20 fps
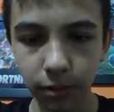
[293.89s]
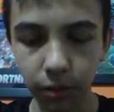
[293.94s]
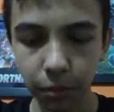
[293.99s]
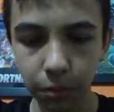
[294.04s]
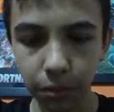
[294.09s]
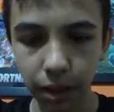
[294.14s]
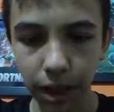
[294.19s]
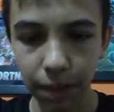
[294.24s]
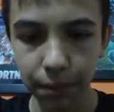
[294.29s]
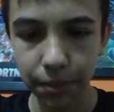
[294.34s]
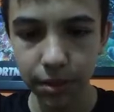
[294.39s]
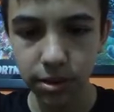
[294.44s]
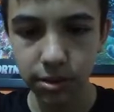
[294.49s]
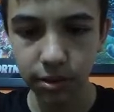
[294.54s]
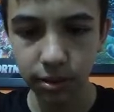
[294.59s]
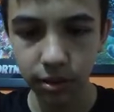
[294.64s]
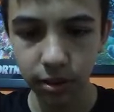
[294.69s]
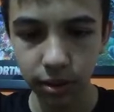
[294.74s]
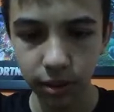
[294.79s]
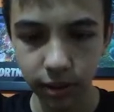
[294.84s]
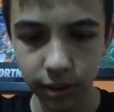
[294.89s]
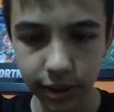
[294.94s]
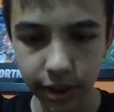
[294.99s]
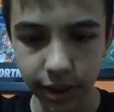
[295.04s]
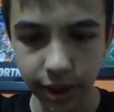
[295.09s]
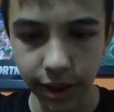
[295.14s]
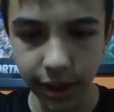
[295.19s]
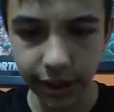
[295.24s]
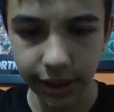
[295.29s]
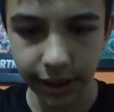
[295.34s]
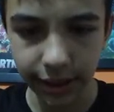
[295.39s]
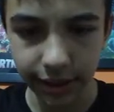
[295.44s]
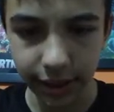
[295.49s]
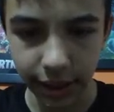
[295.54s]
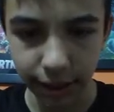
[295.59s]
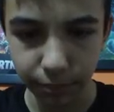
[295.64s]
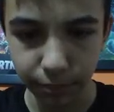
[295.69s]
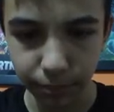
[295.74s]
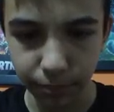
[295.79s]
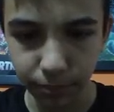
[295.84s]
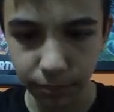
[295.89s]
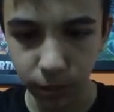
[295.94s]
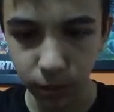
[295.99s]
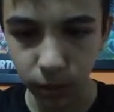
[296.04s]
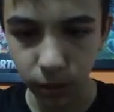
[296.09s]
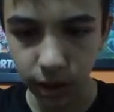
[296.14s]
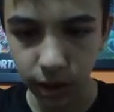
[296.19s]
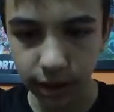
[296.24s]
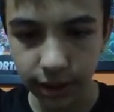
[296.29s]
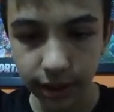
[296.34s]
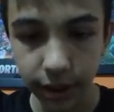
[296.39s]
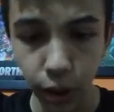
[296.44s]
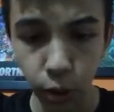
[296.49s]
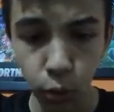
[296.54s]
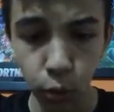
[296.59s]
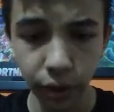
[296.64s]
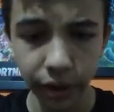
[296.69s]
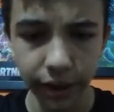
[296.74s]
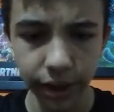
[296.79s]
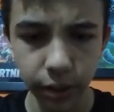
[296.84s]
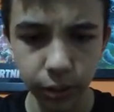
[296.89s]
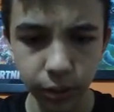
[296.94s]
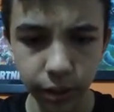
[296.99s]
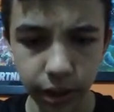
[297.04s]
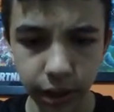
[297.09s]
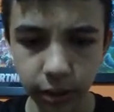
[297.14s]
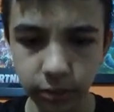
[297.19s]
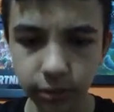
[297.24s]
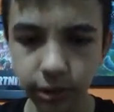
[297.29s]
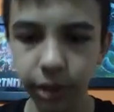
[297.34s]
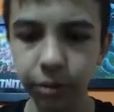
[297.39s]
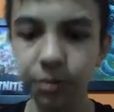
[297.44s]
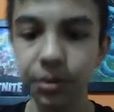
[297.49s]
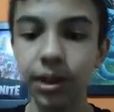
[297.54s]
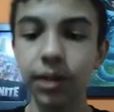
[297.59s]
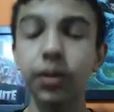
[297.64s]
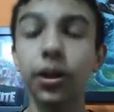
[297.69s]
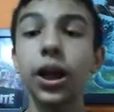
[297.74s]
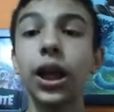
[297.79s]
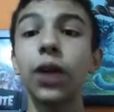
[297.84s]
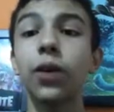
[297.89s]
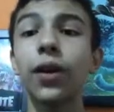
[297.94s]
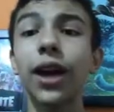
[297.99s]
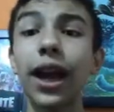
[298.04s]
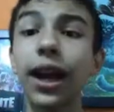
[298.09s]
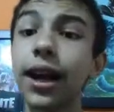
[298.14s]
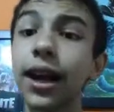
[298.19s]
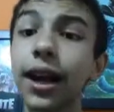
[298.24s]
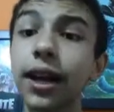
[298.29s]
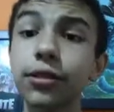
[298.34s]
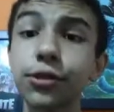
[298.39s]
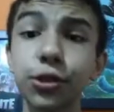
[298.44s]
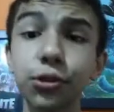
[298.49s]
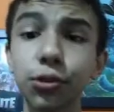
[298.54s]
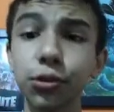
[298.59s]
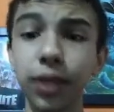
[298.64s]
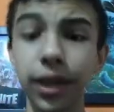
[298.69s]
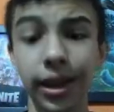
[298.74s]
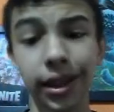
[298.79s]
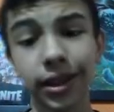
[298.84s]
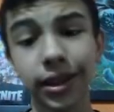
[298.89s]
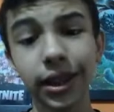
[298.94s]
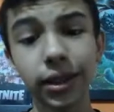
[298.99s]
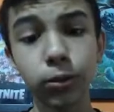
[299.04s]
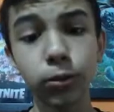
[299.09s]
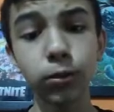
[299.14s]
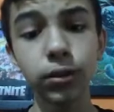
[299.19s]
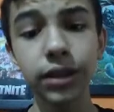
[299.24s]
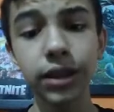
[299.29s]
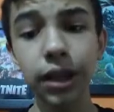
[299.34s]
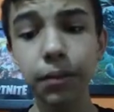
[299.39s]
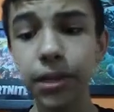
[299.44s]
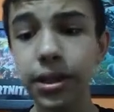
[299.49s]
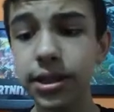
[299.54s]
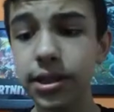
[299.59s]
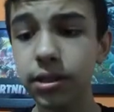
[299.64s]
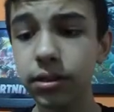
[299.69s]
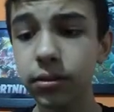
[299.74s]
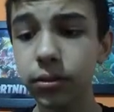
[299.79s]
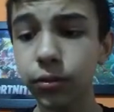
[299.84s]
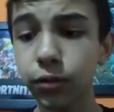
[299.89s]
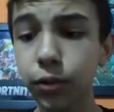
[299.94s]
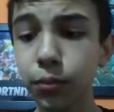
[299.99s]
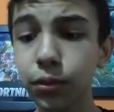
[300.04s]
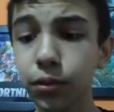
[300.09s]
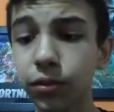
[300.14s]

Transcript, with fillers: Vamos lá, pessoal. Ó, eita, ó. Deu ruim, deu ruim não, deu ruim não. Caralho, chutou. É, ele tentou cruzar, mas não foi